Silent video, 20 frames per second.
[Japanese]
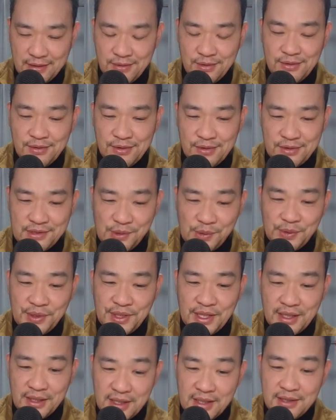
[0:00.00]
という想
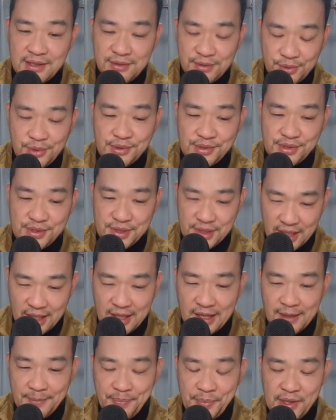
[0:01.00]
定で言うとするな
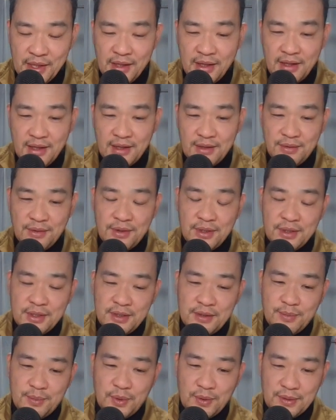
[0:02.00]
らあの
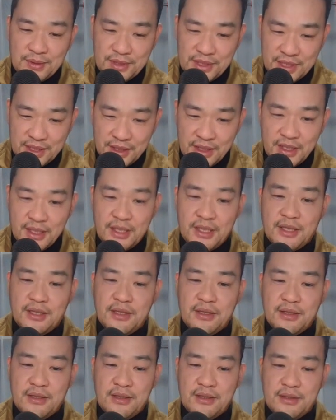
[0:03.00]
牧師に
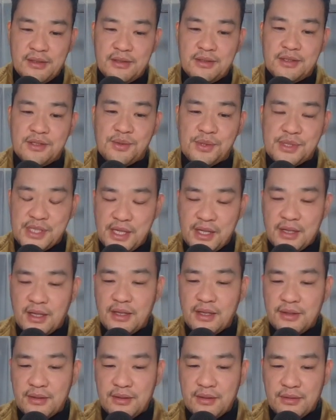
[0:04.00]
女性
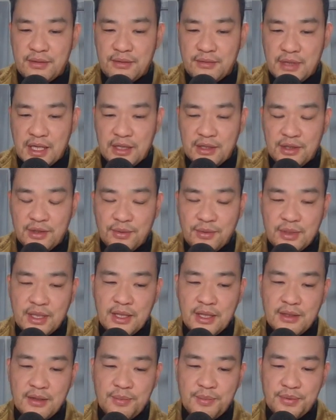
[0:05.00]
がいるっていうのは教
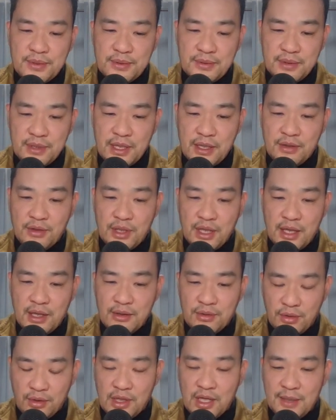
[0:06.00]
会のプへ
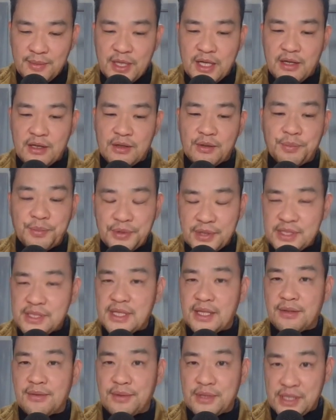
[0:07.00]
の神からの
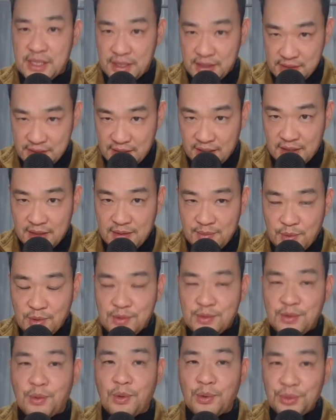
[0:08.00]
プレゼントじゃないですか
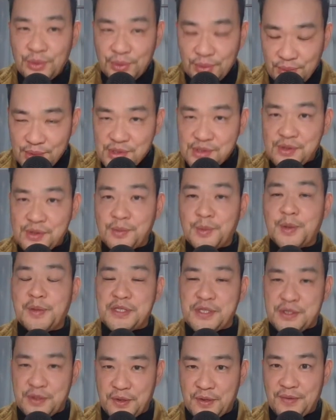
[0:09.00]
僕本当にそう思い
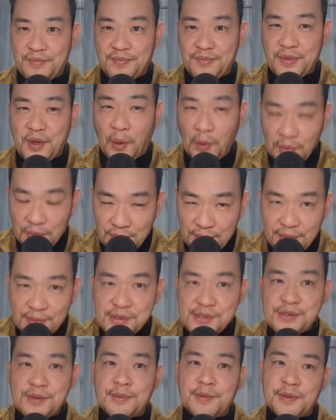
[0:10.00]
ますよ本当
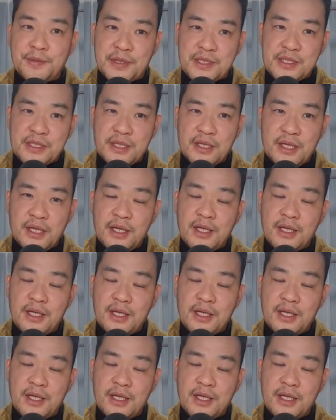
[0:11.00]
にそう思います